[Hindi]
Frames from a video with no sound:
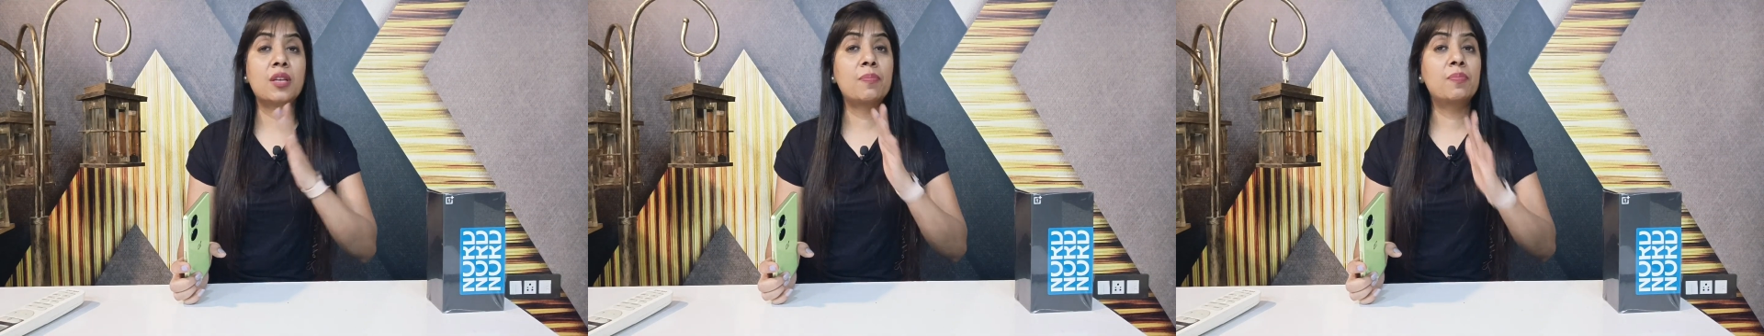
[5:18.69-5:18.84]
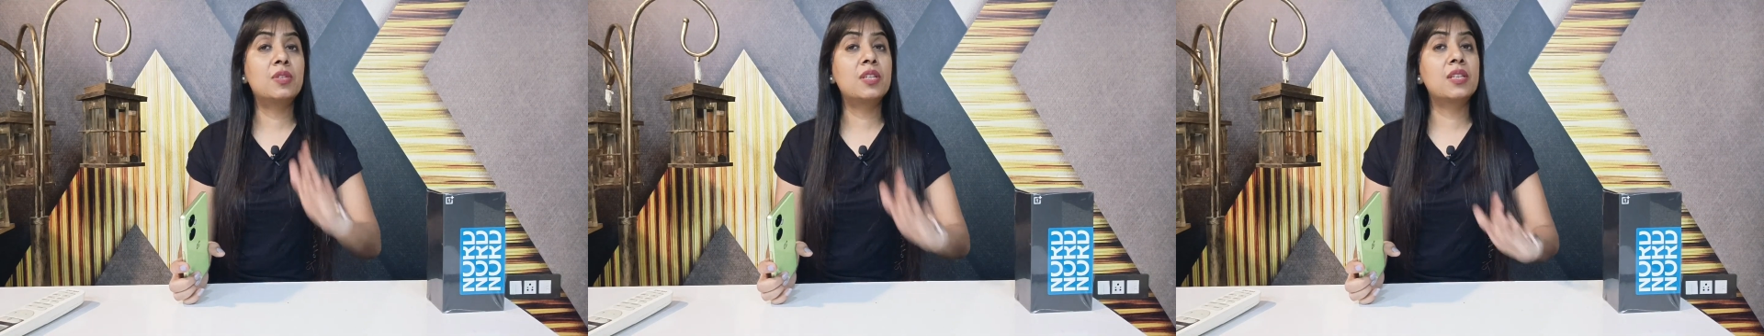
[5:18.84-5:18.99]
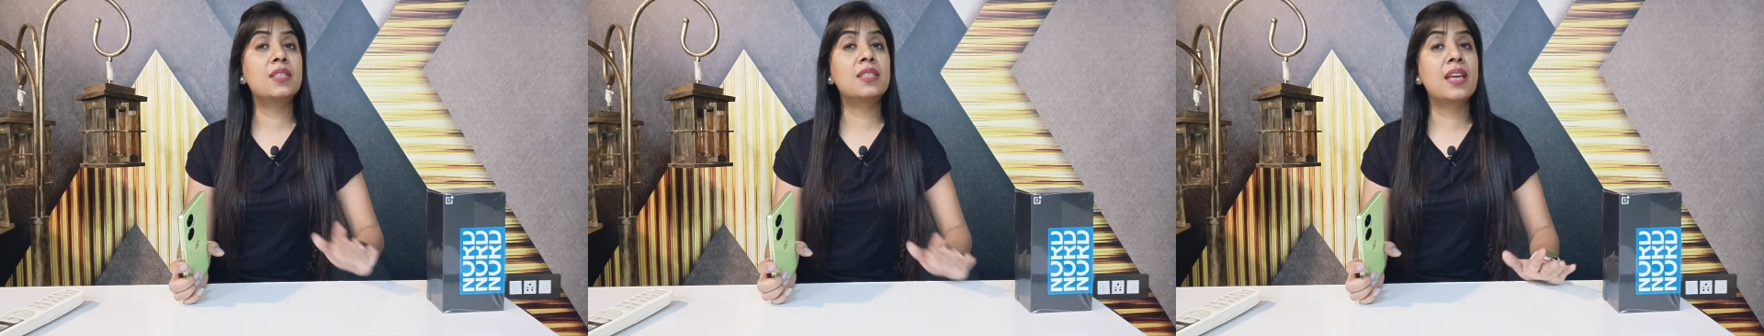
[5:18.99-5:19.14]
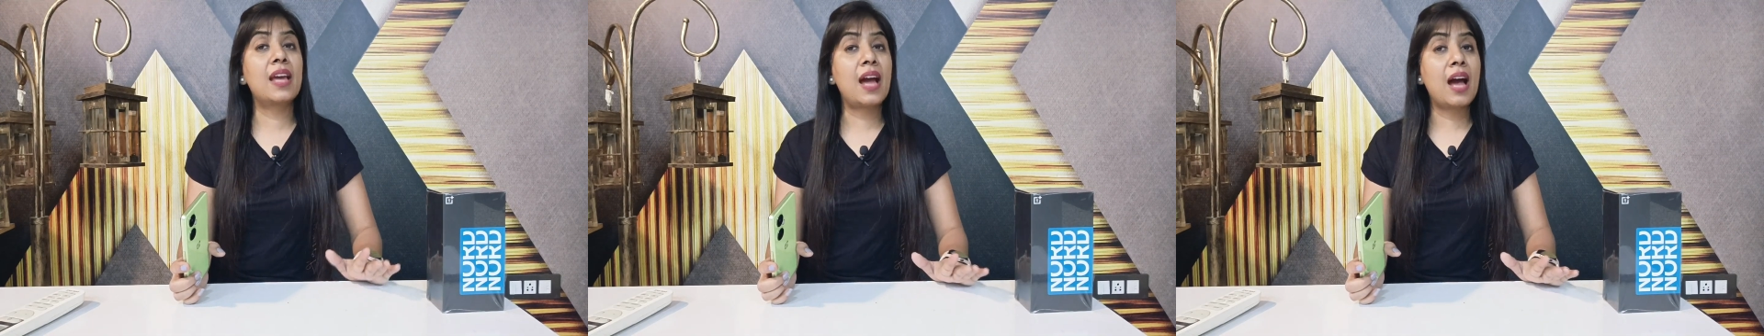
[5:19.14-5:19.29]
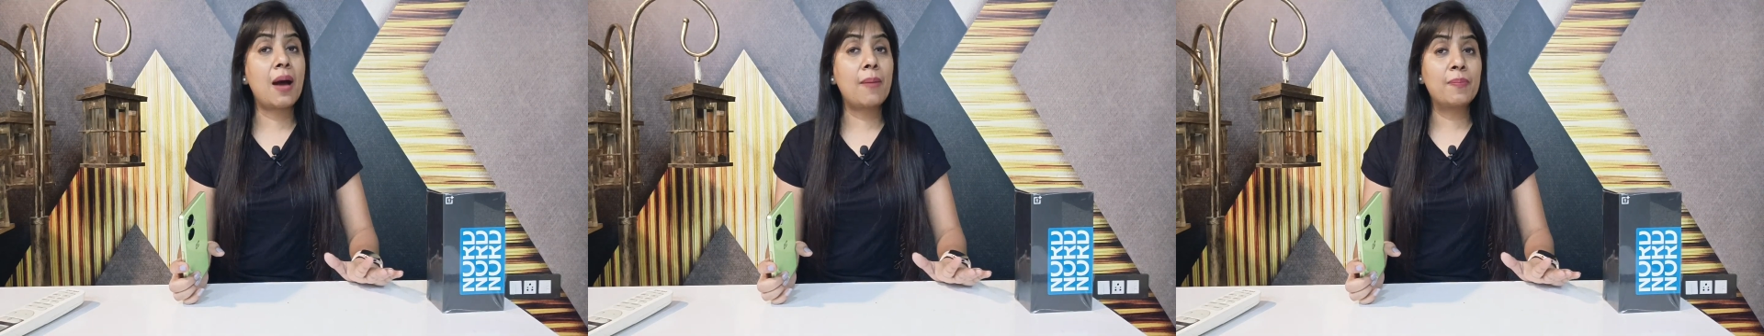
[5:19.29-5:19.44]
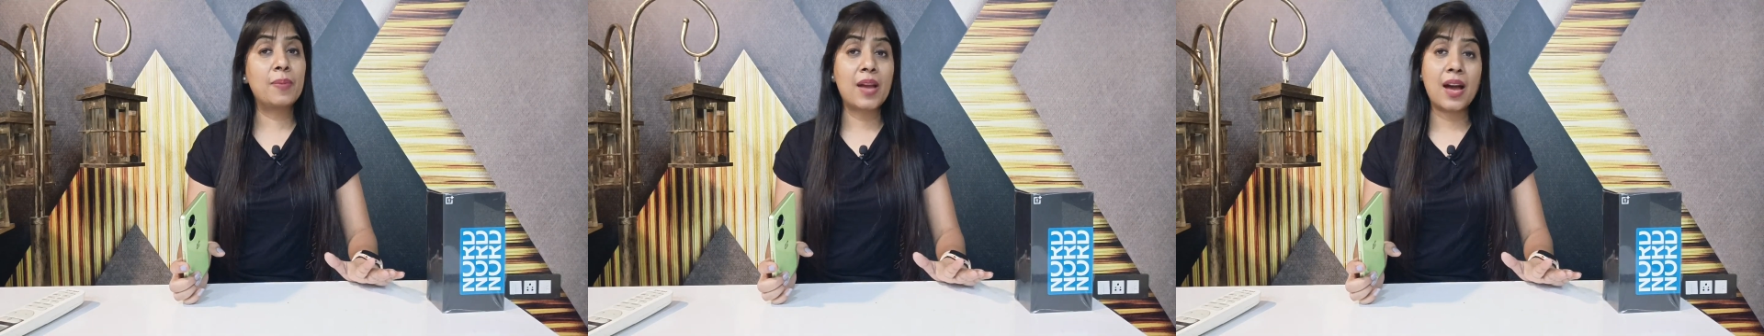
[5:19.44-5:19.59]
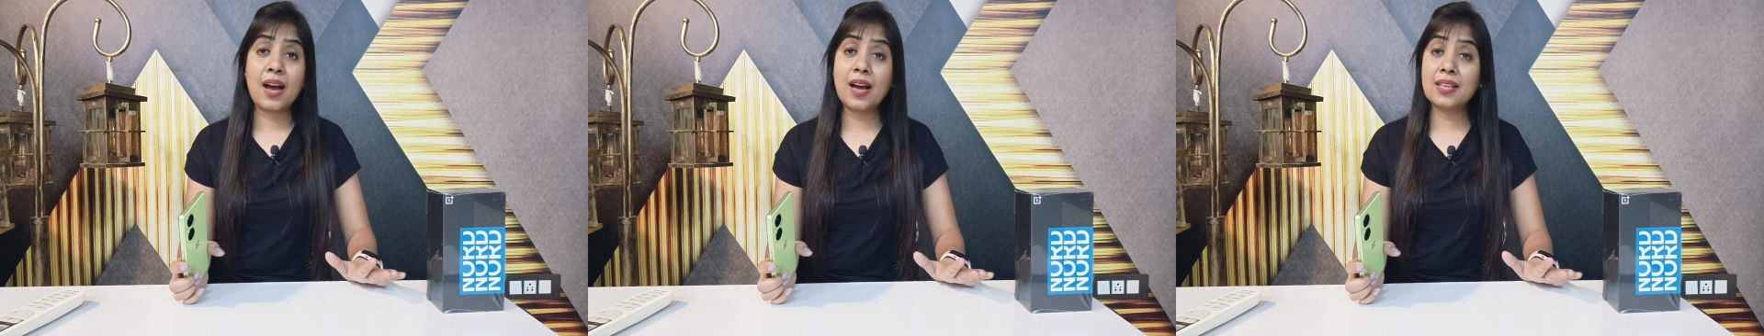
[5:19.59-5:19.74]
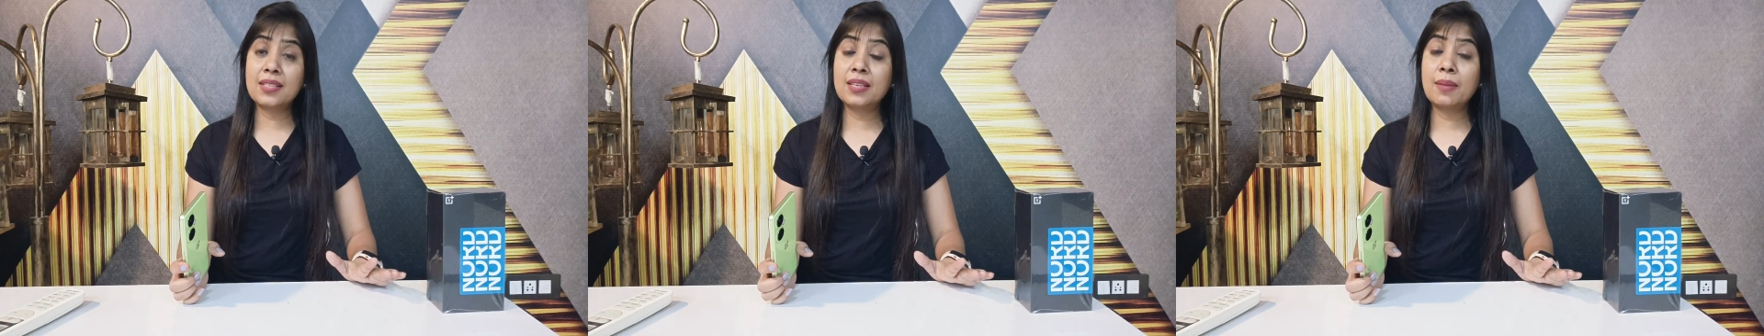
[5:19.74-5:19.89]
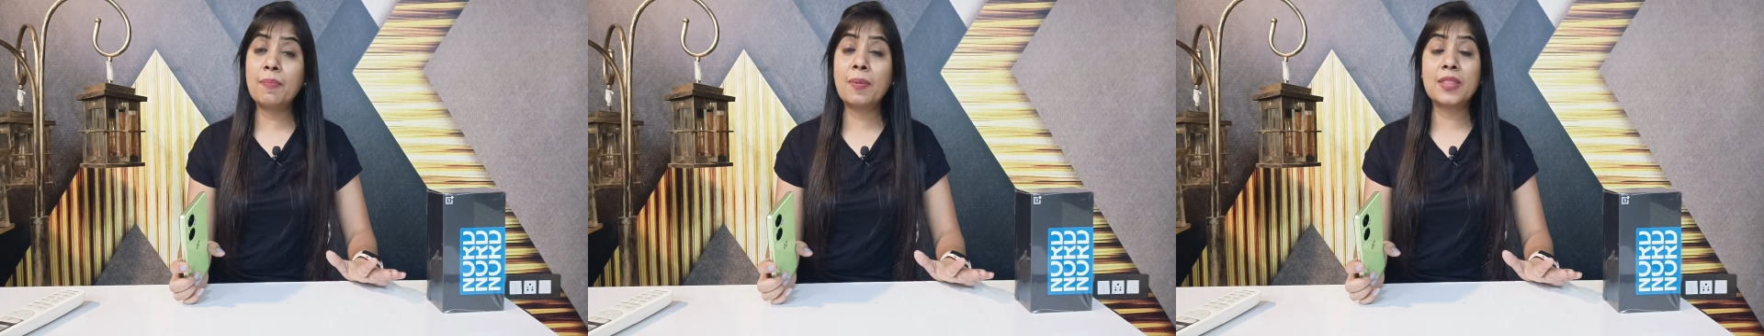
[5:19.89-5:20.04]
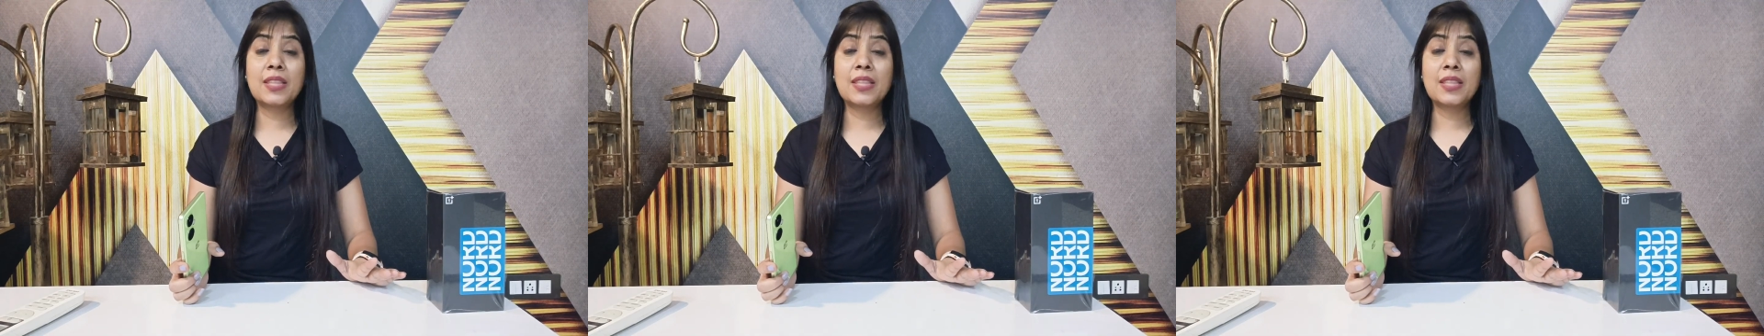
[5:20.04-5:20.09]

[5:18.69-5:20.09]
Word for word: सब चीज़ें आप यहाँ से